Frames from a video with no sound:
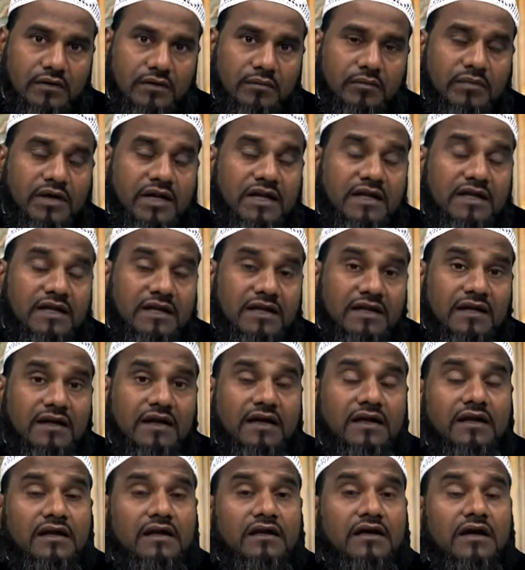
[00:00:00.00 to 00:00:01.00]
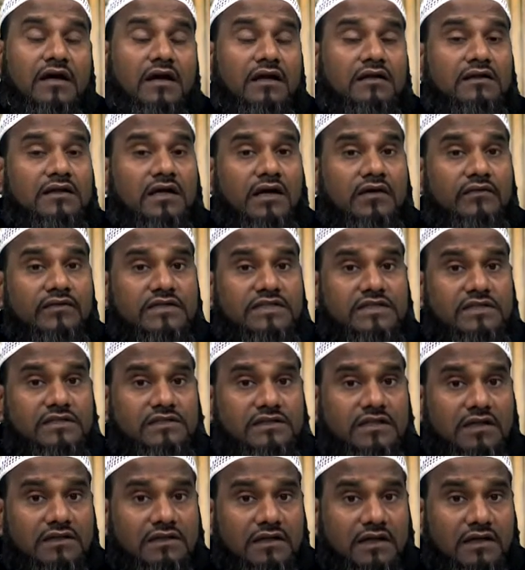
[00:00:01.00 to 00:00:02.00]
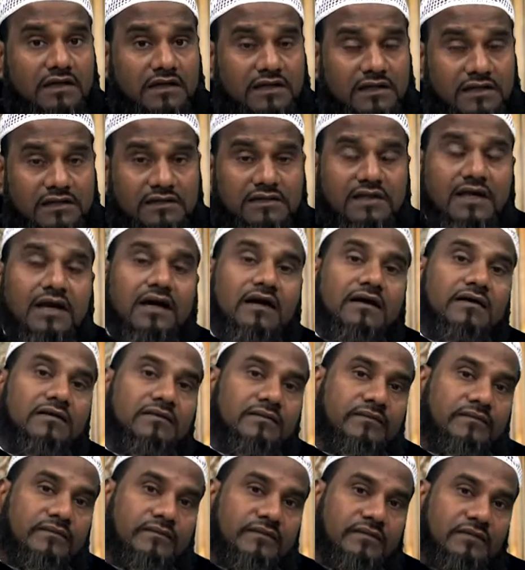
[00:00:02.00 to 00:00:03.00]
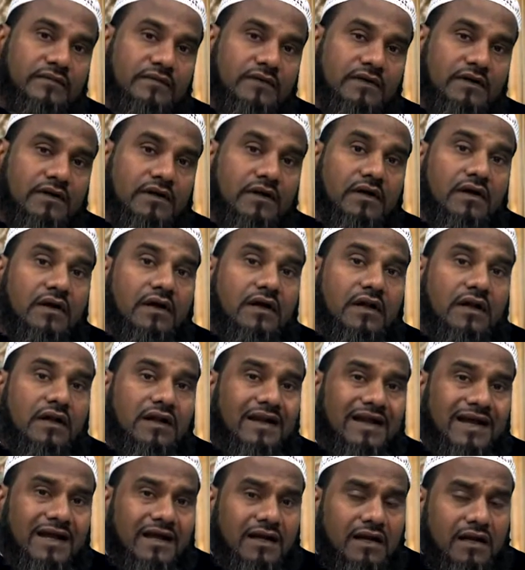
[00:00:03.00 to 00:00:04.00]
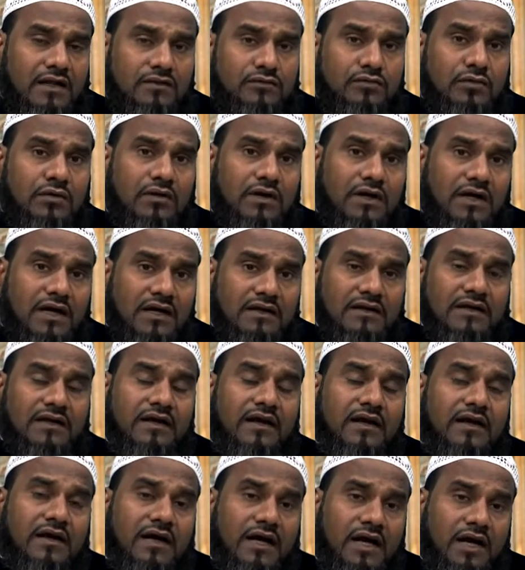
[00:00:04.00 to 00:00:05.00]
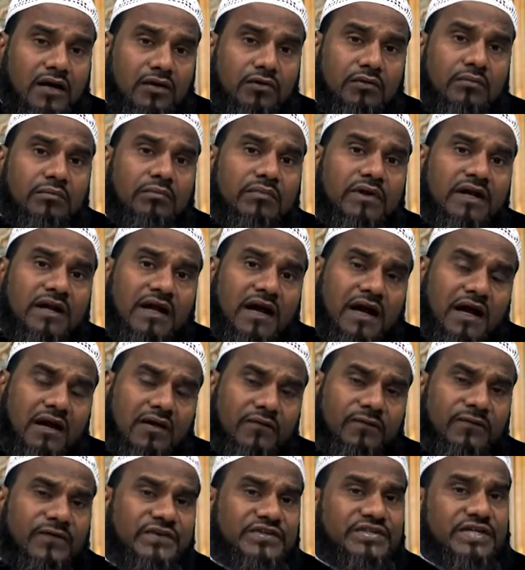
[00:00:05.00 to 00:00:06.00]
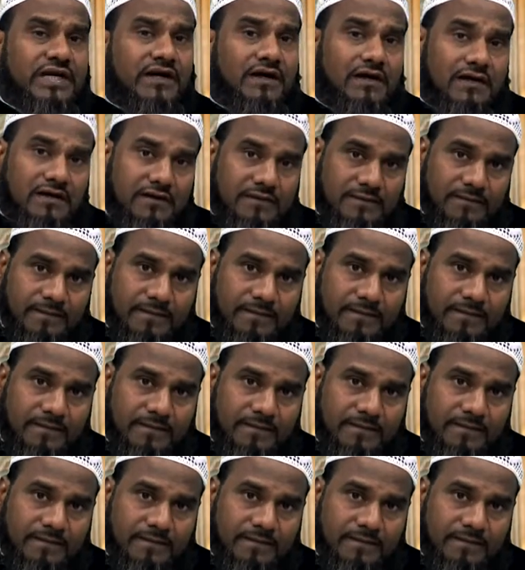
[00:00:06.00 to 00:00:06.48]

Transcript: మరి ఈ రేయి ఘనత విశిష్టతల రీత్యా లైలతుల్ కదరి ఖైరు మిన్ అల్ఫ్ షహర్